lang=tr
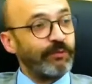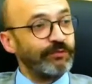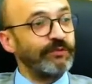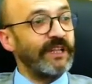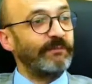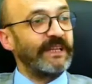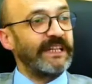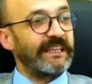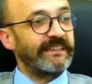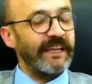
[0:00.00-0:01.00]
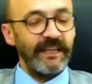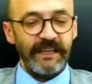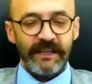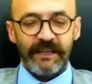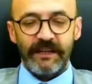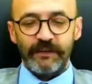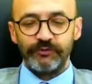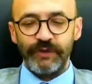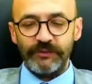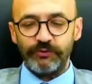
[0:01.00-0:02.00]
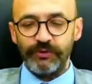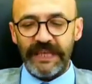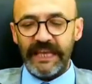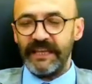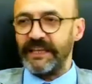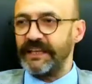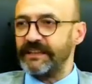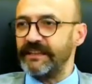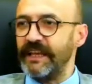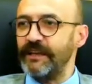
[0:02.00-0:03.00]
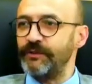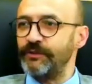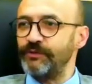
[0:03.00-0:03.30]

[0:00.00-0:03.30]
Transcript: Bununla birlikte şu an Türkiye genelinde